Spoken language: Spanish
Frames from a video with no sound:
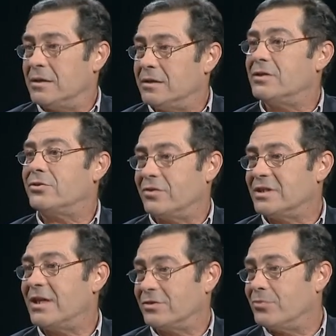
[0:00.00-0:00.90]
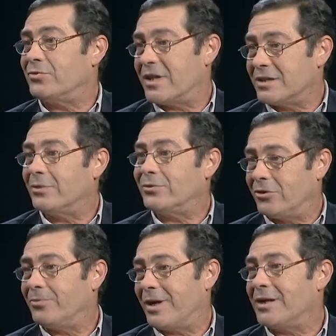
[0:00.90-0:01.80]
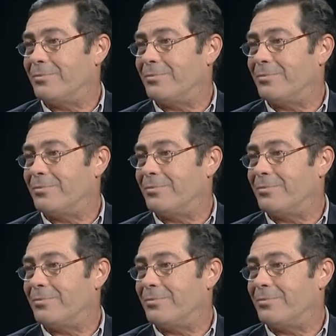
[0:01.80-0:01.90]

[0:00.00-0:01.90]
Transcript: dentro de estas comunidades autónomas y,